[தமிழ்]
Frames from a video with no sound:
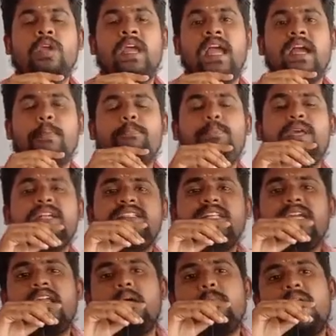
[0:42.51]
எங்கள்
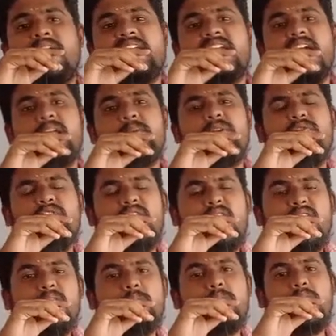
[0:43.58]
பிசிக்கு நம்ம அகாடமி
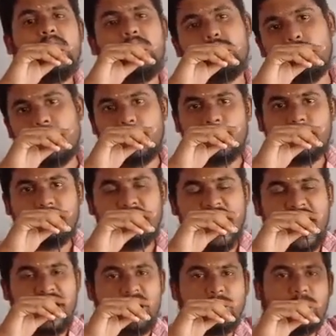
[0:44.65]
வேறு மாதிரி இருக்குங்க
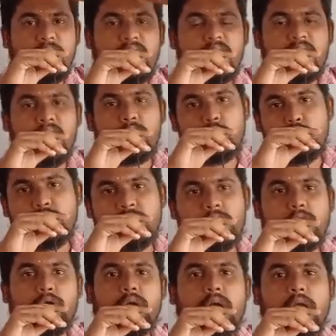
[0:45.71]
வேறு மாதிரி கோச்சிங்
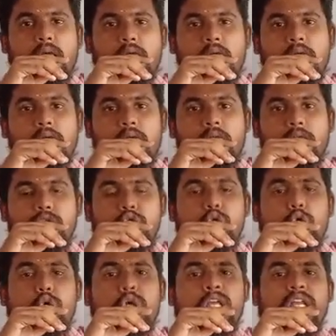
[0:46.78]
இருக்குங்க
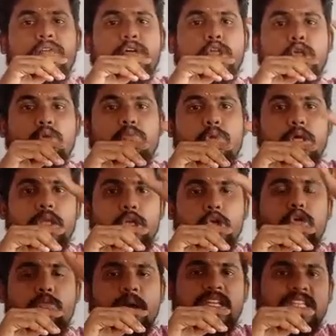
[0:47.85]
ஜூன் இருபத்தொம்போது நியூ
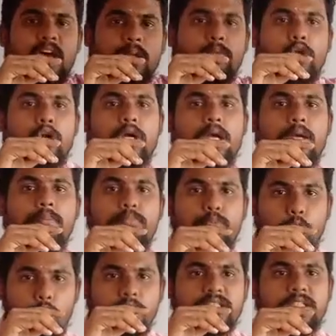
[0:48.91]
பேட்ச் ஆரம்பிக்கிறோங்க
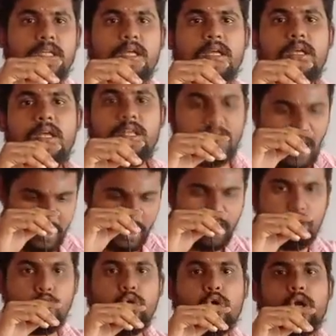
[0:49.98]
போலீஸ்க்கு தட்டி
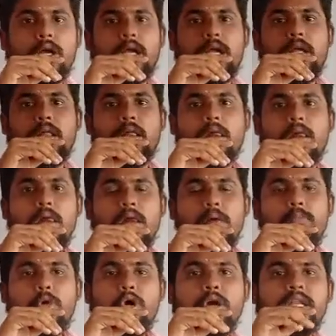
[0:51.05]
தூக்குறோங்க
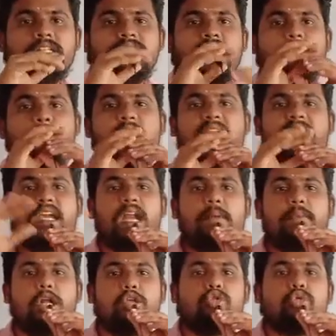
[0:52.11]
போலீஸ்க்கு நம்ம
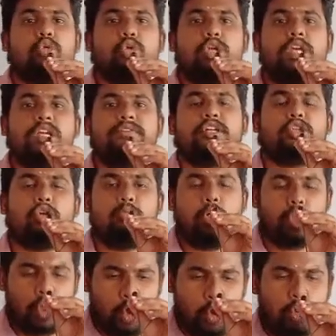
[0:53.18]
அகாடமியில் ஜூன்
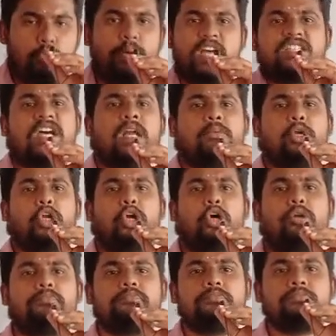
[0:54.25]
இருபத்தொம்போது நியூ பேட்ச் ஆரம்பிக்கிறோம்